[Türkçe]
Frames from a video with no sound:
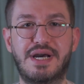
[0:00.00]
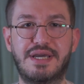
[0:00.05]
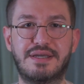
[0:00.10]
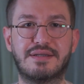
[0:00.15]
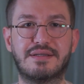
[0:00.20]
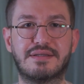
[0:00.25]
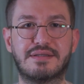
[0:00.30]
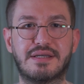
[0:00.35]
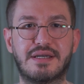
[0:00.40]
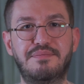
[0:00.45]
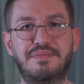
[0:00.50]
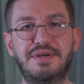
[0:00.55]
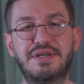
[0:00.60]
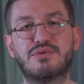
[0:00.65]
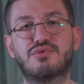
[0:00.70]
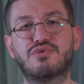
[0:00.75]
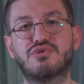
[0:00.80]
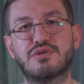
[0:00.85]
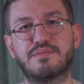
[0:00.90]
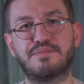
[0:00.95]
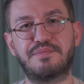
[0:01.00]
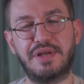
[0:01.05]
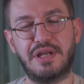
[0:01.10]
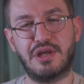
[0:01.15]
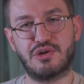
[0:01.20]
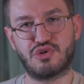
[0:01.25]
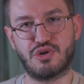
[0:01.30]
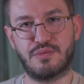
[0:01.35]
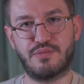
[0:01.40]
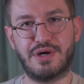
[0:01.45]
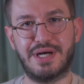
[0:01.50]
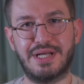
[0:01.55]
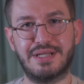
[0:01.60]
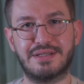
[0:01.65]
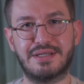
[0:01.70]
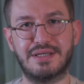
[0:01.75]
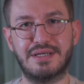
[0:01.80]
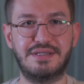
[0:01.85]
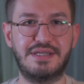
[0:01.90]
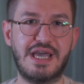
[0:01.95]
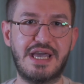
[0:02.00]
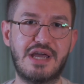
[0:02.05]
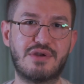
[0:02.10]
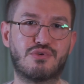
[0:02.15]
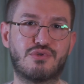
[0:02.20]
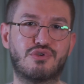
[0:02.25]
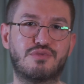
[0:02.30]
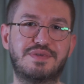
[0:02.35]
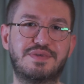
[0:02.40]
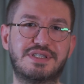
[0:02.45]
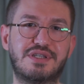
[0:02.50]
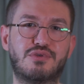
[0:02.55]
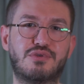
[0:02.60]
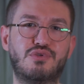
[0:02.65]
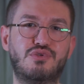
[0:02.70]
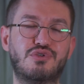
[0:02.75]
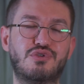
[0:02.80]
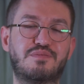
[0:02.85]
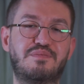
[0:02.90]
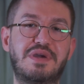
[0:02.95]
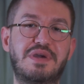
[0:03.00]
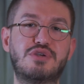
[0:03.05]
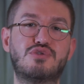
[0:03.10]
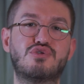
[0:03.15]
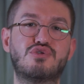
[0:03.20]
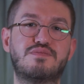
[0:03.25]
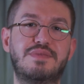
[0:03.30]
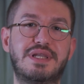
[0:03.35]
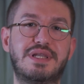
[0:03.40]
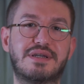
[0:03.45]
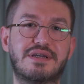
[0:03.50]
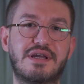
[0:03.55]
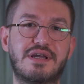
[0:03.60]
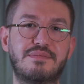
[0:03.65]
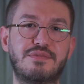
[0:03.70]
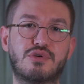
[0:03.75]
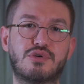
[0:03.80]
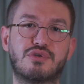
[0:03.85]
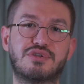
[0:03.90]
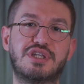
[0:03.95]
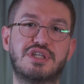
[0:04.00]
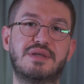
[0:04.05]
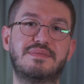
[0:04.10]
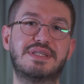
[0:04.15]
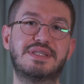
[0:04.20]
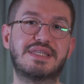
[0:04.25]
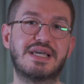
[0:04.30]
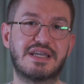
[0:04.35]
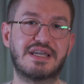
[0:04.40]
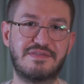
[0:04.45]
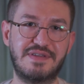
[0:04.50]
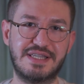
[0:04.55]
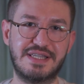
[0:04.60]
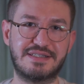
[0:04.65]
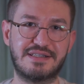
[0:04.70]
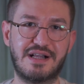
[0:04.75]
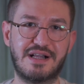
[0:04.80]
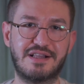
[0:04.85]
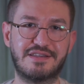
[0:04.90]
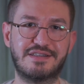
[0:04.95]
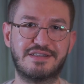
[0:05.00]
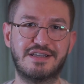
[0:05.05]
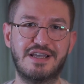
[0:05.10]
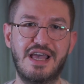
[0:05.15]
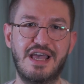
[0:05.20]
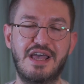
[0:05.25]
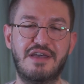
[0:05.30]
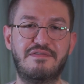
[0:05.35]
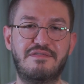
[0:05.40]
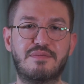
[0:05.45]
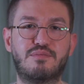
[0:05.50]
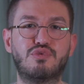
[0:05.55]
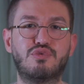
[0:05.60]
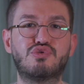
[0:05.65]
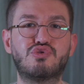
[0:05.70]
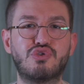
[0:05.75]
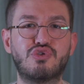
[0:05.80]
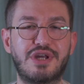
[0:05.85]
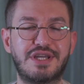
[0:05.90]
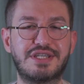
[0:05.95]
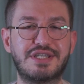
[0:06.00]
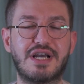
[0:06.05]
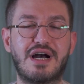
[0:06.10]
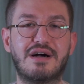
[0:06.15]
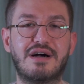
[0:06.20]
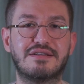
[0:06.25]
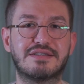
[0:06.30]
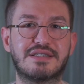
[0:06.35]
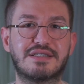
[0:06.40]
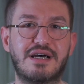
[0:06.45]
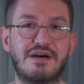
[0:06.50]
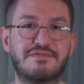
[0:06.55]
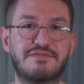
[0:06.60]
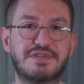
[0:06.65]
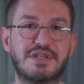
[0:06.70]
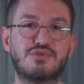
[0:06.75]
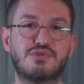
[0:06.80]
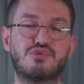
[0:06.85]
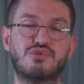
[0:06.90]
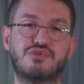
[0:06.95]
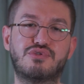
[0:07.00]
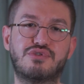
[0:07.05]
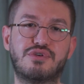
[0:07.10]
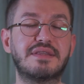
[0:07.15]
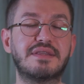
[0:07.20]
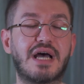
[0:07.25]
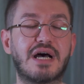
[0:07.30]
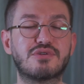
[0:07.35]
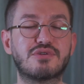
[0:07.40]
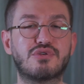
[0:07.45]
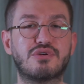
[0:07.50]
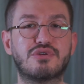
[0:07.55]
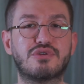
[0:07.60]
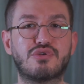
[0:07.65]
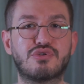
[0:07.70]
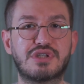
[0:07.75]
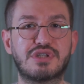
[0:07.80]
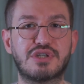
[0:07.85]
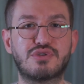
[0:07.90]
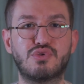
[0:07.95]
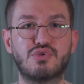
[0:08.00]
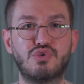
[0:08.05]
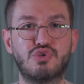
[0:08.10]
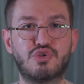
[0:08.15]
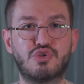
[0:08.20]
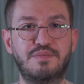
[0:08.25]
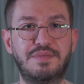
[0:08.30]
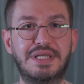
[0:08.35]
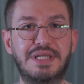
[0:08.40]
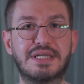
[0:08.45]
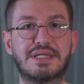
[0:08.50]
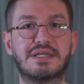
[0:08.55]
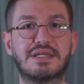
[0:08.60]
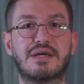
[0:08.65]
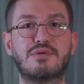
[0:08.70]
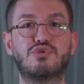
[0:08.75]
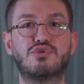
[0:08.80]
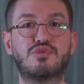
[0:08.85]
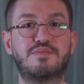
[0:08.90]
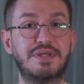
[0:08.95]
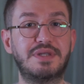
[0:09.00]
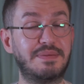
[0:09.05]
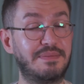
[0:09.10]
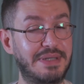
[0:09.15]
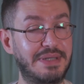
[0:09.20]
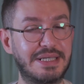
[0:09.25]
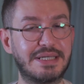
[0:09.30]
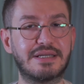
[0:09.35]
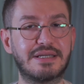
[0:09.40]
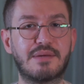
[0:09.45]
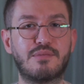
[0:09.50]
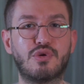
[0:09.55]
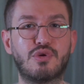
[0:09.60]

ayrıldı. Bir grup plasebo aldı, diğer grup ise günlük 500 mg nikotinamit takviyesi aldı ve bu süreç 6 hafta sürdü. Daha sonra sonra dozaj 3 mg 3000 mg